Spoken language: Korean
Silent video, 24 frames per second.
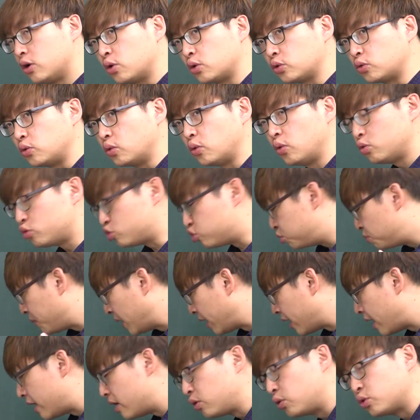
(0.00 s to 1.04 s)
것도
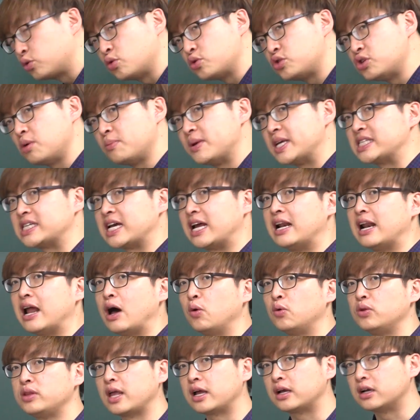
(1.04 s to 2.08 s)
구별하는 것도 시험에 잘
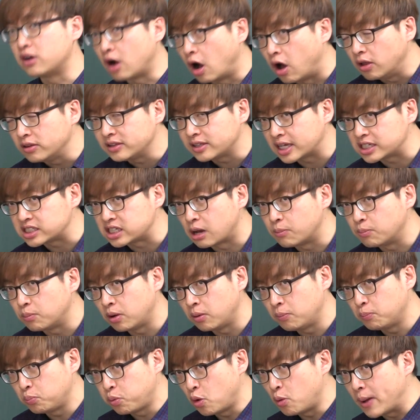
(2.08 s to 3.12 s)
나오는데 그건 다시
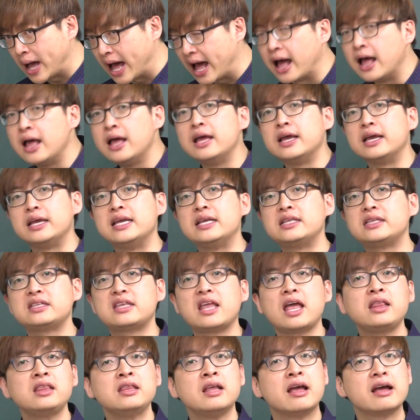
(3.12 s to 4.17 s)
한번 포마
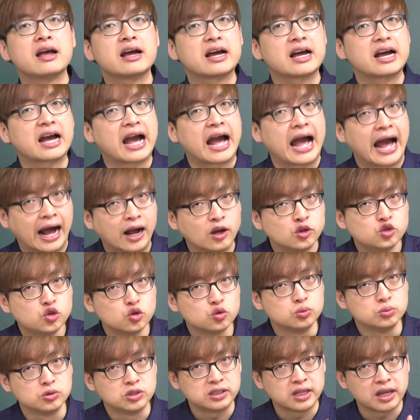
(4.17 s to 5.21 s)
이때 강조
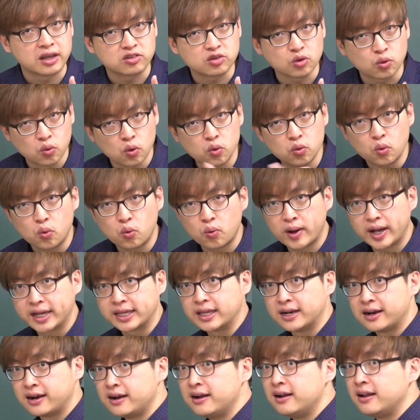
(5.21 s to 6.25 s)
구문에서 꼭
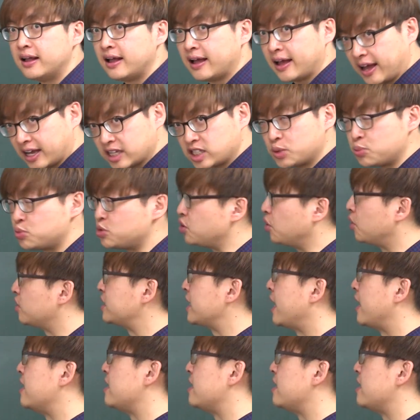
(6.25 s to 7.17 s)
확인을 하십시오. 자,